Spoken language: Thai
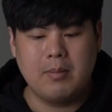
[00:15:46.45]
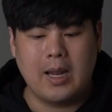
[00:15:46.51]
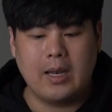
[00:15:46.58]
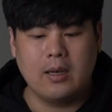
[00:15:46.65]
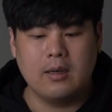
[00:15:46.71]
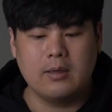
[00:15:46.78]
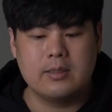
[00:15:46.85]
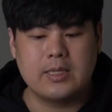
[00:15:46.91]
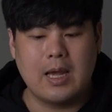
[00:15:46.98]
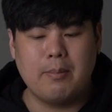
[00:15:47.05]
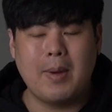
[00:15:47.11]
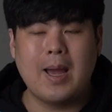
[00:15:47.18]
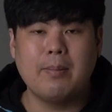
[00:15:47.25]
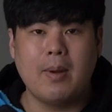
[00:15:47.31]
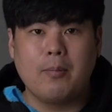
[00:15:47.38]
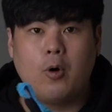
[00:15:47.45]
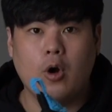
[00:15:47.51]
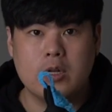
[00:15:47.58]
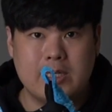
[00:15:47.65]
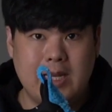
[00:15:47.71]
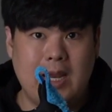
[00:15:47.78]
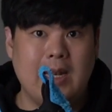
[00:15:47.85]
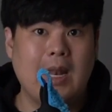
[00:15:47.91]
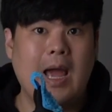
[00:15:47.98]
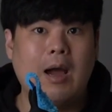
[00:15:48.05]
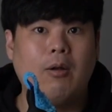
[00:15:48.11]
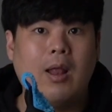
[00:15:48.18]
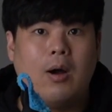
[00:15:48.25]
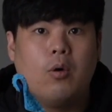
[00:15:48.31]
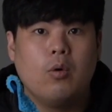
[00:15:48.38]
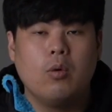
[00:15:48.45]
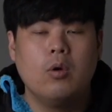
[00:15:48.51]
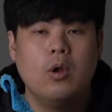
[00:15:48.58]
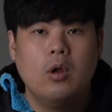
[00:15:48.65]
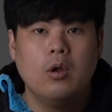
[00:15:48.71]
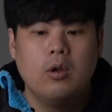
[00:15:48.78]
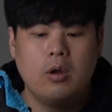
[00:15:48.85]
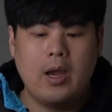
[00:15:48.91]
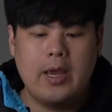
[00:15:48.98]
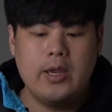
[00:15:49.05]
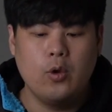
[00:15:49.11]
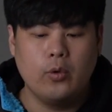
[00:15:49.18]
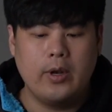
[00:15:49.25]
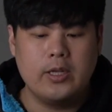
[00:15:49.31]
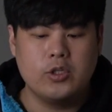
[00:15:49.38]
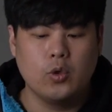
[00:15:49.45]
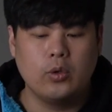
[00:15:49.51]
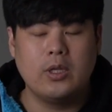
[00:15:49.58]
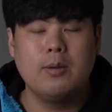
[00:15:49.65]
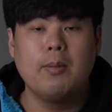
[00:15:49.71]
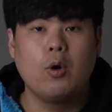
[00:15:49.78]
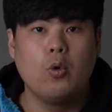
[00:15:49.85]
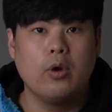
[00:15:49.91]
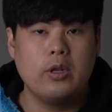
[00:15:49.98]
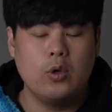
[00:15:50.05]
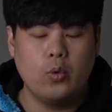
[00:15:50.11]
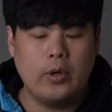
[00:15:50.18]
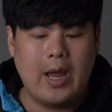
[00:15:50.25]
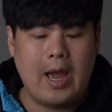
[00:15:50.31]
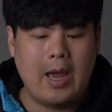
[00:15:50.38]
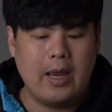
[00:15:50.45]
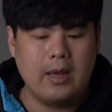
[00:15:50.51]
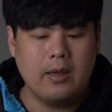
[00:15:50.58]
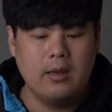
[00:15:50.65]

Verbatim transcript: มันสามารถแบบคอนเทนเท้าเราให้อยู่ในจุดที่มันควรอยู่ได้